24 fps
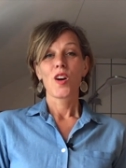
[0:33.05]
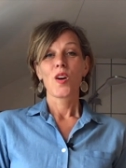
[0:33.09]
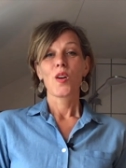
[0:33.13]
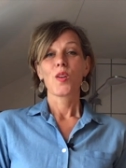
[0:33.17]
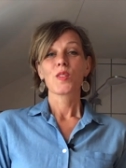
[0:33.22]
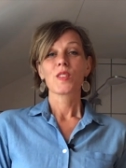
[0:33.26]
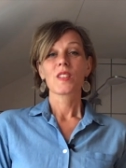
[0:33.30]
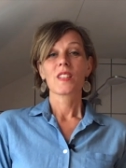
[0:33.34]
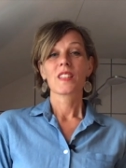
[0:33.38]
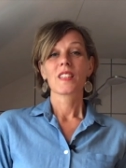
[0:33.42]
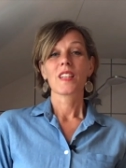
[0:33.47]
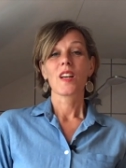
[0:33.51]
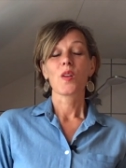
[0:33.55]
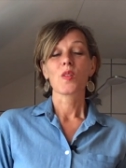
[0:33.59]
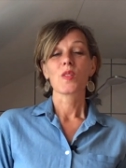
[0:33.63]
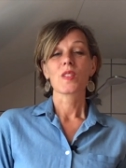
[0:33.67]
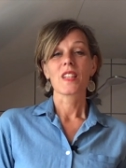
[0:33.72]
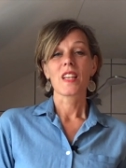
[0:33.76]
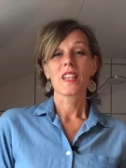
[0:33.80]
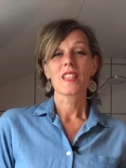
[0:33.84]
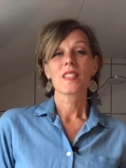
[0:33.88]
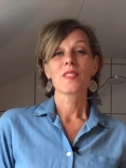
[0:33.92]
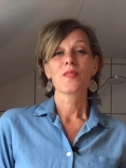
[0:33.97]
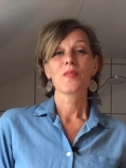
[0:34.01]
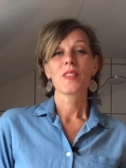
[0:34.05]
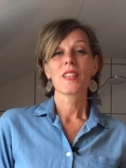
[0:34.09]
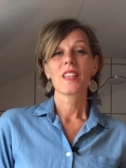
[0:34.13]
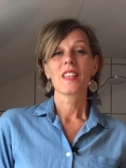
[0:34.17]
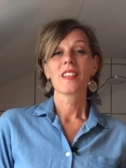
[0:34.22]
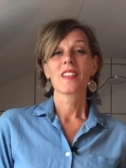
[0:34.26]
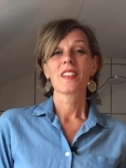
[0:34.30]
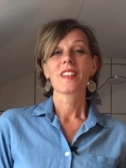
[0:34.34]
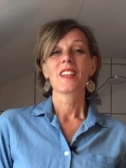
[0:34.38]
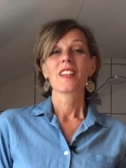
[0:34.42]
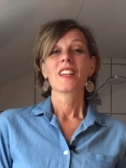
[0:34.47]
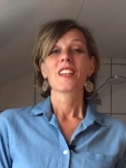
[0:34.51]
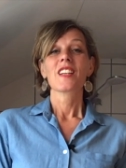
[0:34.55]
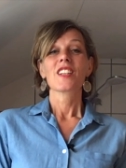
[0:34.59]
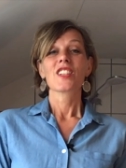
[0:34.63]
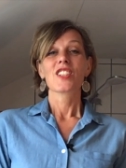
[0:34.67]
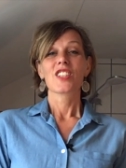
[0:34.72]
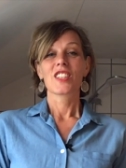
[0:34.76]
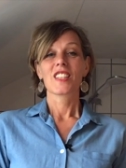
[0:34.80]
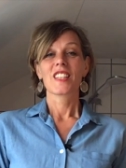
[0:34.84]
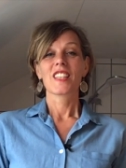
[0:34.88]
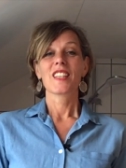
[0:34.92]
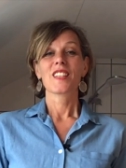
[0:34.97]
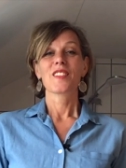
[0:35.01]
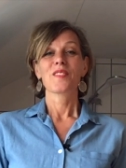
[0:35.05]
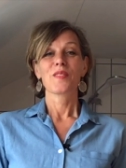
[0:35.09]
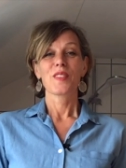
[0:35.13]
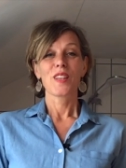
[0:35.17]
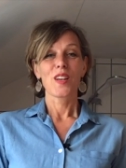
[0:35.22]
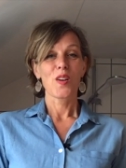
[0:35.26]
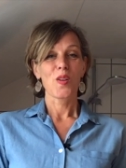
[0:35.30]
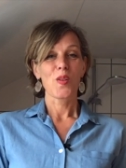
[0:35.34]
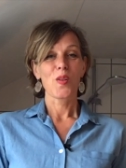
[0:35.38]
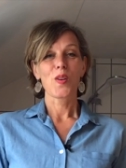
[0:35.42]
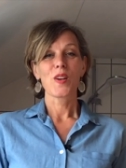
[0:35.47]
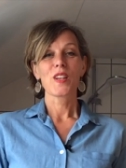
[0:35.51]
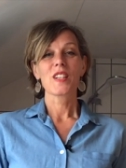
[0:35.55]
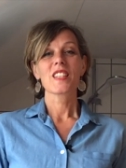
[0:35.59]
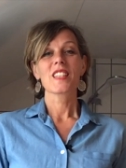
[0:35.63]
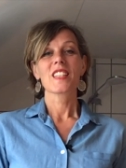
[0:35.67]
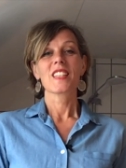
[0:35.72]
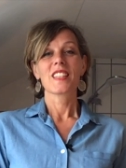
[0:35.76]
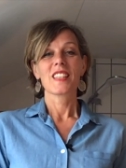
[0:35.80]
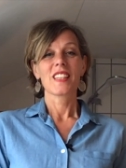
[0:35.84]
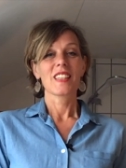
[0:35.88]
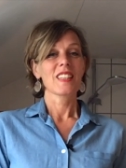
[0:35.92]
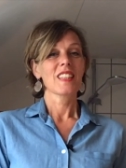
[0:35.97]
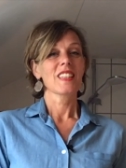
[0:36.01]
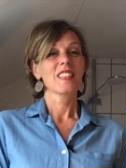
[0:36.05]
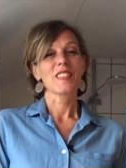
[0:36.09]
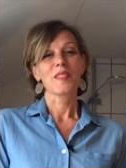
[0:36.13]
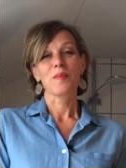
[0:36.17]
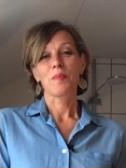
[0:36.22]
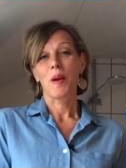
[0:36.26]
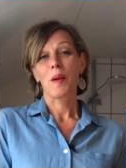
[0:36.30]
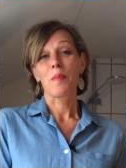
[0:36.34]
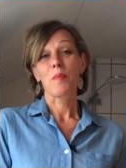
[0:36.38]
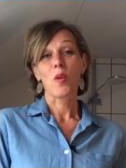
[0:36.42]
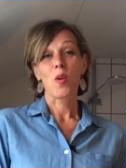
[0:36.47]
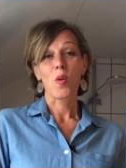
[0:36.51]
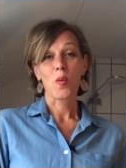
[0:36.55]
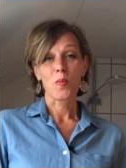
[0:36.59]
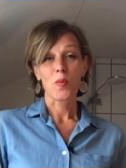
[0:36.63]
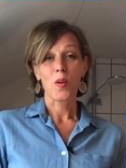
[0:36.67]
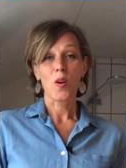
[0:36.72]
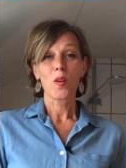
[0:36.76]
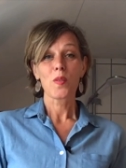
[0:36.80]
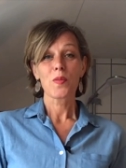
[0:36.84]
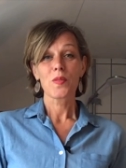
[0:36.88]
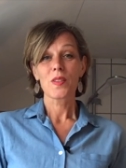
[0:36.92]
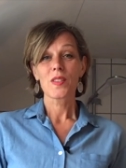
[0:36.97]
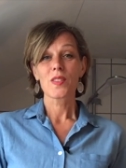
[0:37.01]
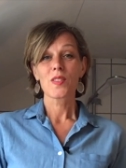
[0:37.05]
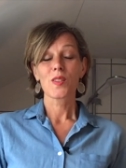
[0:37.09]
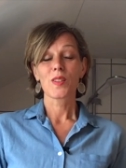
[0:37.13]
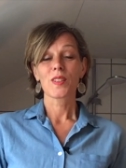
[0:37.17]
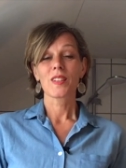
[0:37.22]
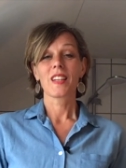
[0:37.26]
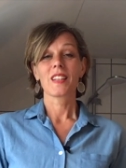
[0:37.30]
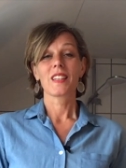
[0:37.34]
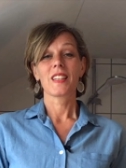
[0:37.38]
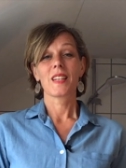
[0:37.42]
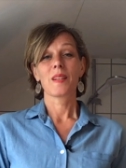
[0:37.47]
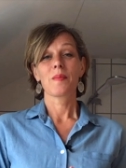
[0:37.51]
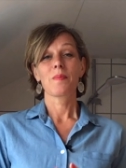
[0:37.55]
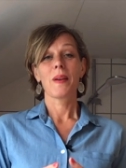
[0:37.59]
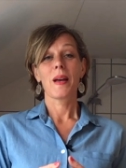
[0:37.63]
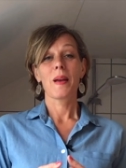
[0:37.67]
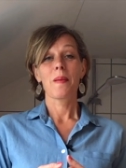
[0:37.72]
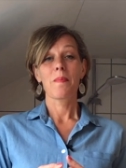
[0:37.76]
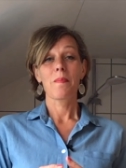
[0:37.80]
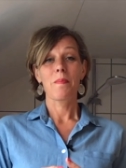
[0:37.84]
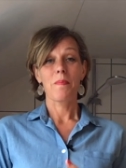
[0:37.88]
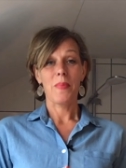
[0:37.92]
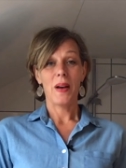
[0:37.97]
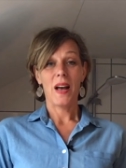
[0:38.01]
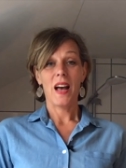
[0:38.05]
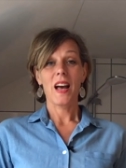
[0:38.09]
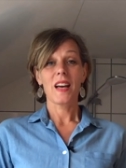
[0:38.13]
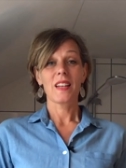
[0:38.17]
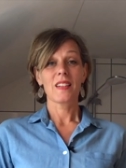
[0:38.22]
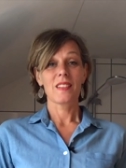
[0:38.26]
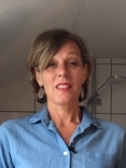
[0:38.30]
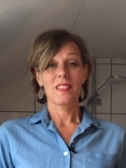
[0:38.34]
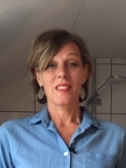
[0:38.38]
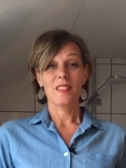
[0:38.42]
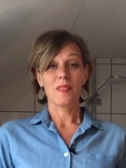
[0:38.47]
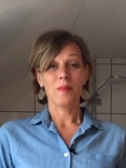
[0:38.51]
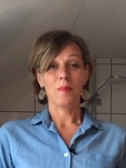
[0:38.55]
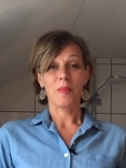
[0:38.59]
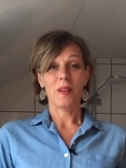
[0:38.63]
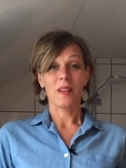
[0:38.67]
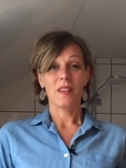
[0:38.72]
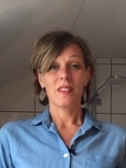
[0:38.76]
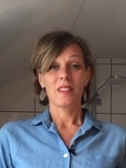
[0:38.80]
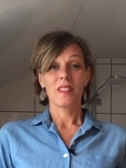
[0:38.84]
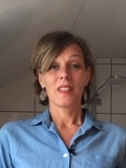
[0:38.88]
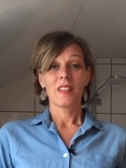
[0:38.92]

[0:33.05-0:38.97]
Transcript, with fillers: Und genau deswegen stehen wir heute hier nicht in meinem Homeoffice, sondern in meinem Badezimmer.